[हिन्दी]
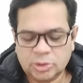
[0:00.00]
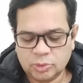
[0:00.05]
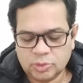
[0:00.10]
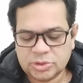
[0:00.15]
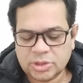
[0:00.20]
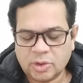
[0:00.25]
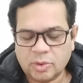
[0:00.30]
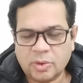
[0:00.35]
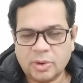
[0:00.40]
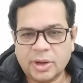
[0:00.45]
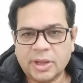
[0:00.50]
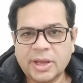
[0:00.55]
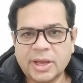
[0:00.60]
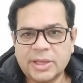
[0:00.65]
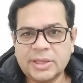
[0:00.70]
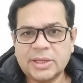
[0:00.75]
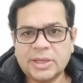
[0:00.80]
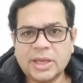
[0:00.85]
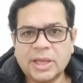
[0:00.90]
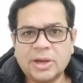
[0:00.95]
दूसरा उन्होंने
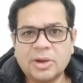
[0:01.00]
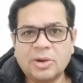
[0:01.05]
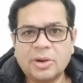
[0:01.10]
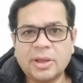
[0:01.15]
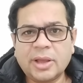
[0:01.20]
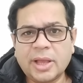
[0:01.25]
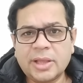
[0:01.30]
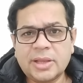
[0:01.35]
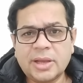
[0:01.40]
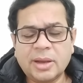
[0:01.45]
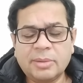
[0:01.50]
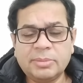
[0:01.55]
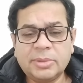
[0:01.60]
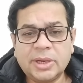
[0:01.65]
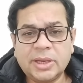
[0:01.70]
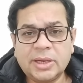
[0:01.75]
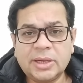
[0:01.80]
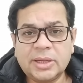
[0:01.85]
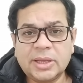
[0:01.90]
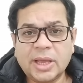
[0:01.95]
कहा जी कि इन्होंने कहा जी
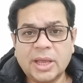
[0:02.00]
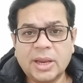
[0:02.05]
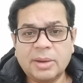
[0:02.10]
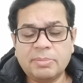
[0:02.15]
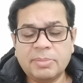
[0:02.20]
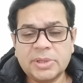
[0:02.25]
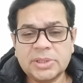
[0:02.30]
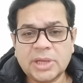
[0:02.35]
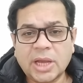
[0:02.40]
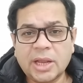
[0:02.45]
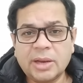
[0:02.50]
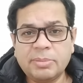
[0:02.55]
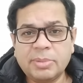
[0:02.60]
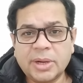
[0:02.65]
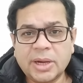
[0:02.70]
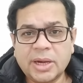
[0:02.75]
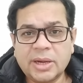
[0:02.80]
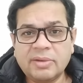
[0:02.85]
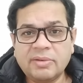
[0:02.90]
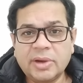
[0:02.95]
हमने इनके मिज़ाइल
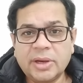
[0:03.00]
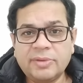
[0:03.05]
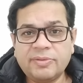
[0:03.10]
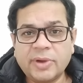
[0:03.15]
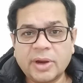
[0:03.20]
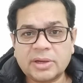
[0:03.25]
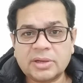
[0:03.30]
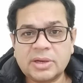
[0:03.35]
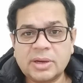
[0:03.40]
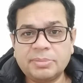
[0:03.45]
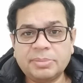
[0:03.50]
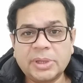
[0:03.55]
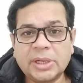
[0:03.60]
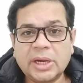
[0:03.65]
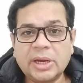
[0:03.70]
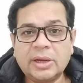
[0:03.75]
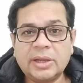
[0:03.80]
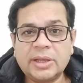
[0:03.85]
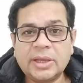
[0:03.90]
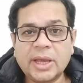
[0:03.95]
बनाने वाली फैक्ट्रियाँ
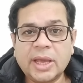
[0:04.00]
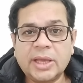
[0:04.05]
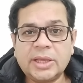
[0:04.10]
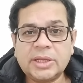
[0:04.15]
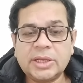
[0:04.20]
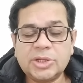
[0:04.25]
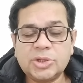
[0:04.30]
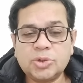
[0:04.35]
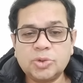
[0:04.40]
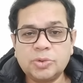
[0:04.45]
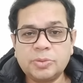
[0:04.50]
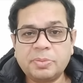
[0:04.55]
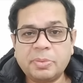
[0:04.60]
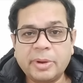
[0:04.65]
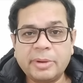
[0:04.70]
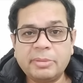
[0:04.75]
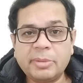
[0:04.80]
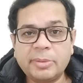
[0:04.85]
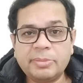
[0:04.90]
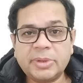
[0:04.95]
पकड़ ली हैं ये झूठ
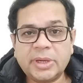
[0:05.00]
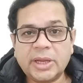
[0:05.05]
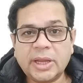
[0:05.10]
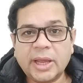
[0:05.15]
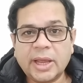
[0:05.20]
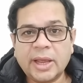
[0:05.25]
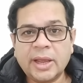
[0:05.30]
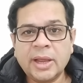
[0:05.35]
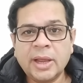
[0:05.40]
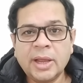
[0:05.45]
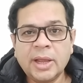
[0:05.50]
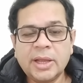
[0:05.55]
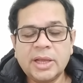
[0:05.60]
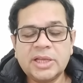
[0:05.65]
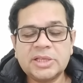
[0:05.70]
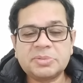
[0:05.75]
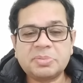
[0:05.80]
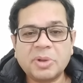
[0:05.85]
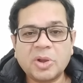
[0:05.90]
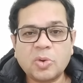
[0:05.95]
पर मबनी है
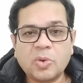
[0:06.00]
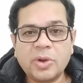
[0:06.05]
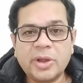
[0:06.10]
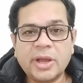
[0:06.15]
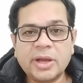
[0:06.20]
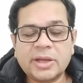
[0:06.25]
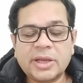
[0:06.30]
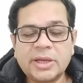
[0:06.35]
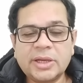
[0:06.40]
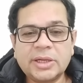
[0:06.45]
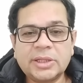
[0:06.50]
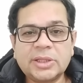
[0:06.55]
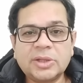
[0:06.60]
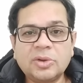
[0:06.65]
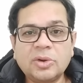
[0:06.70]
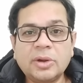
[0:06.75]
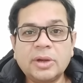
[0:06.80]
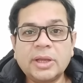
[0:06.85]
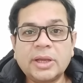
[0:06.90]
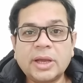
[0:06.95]
इसमें कोई हकीकत
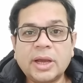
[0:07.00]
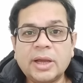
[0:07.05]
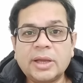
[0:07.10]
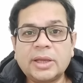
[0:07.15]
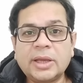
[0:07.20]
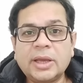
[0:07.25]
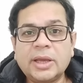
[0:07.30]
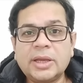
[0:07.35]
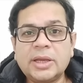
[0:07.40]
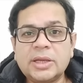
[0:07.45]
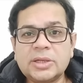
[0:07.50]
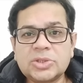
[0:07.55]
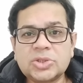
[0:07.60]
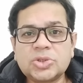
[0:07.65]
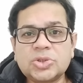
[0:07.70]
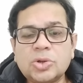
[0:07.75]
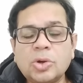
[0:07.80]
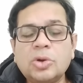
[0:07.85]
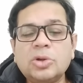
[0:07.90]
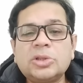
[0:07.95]
नहीं उन्होंने कहा कि
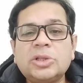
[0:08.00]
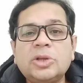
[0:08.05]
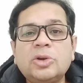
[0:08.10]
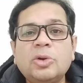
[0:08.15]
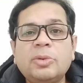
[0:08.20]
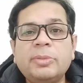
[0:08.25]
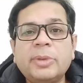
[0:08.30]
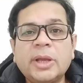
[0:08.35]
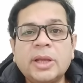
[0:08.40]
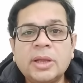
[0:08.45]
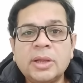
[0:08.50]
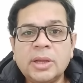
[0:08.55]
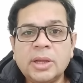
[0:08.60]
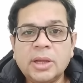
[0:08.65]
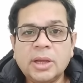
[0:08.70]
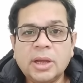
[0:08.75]
सौ दिनों में